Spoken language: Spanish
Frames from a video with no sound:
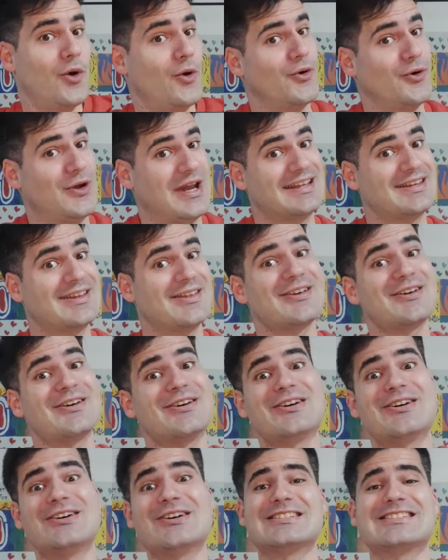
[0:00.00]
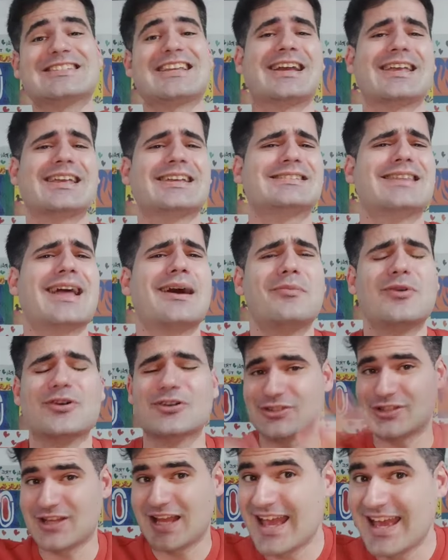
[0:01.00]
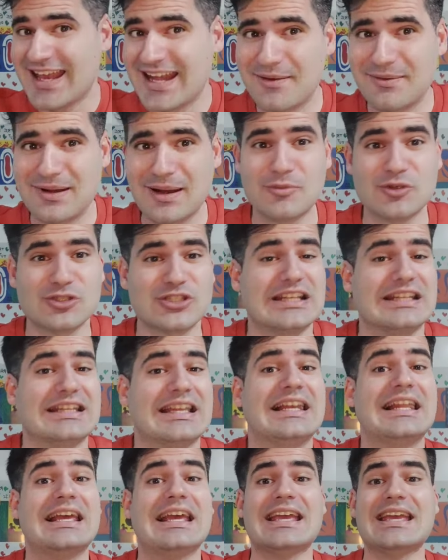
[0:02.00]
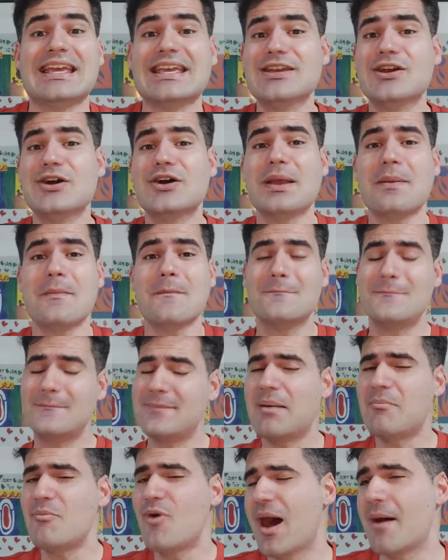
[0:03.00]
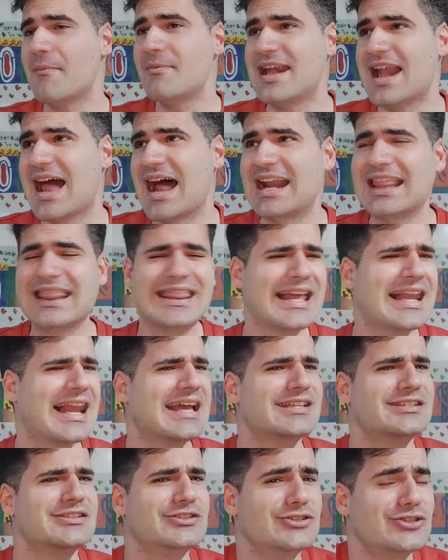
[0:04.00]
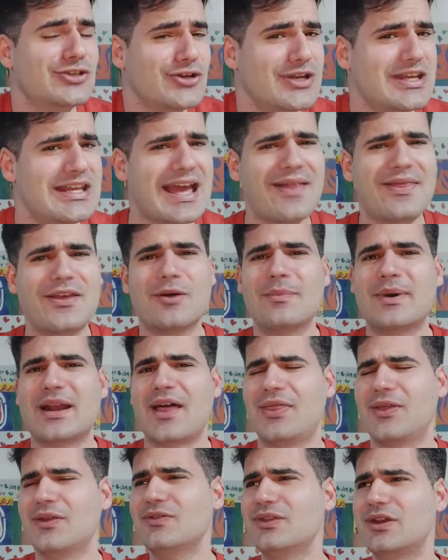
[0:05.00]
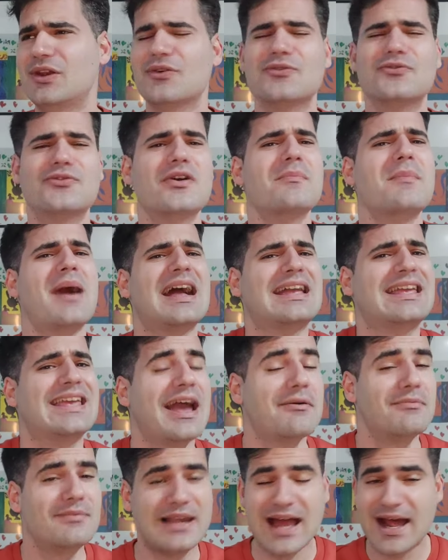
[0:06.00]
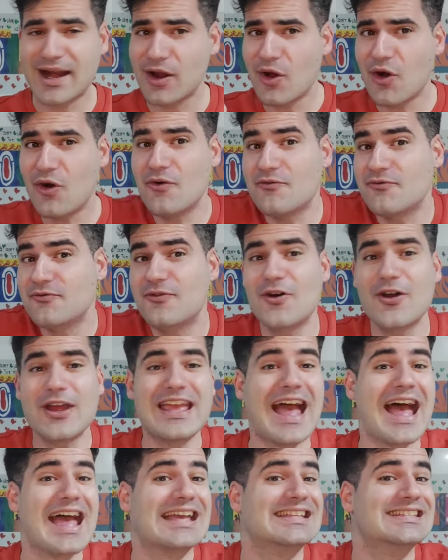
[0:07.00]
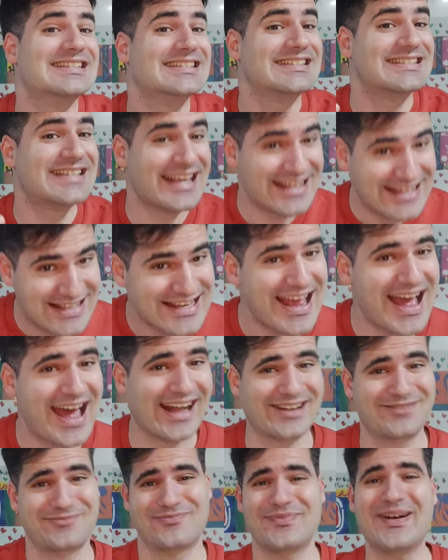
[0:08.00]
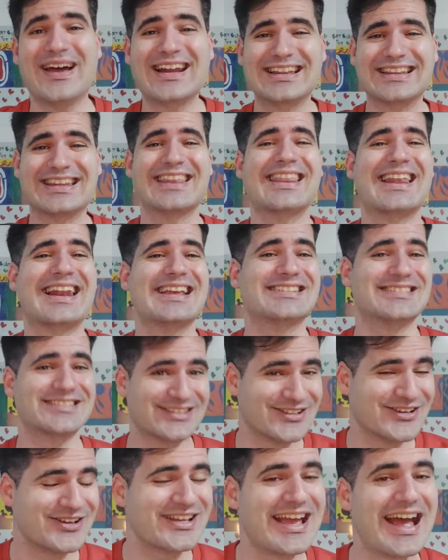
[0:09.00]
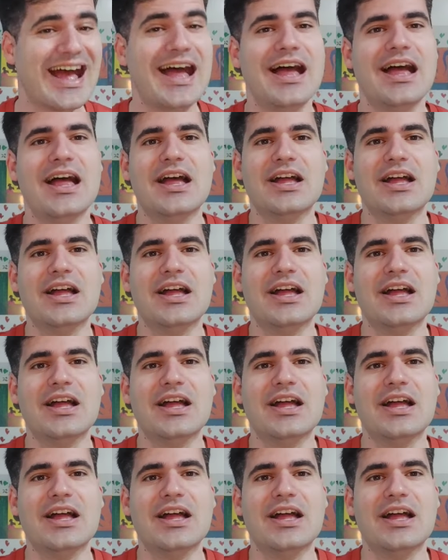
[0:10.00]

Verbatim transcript: Hola a todos y aquí estamos en Hablamos de Tele y hoy vamos a hablar de la historia de Operación Triunfo y más que hablar os voy a enseñar parte de la historia